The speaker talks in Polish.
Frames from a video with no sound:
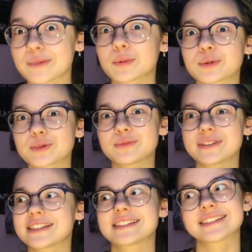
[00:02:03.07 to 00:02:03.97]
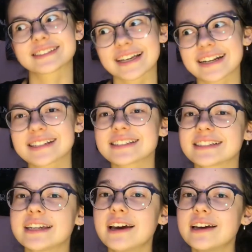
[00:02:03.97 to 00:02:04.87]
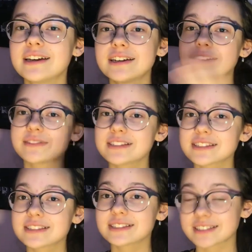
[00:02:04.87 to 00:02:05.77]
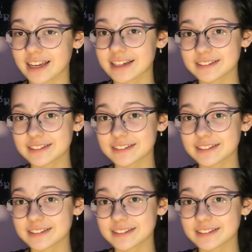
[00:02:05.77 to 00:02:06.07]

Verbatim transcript: po prostu, będę się starać i więc tak,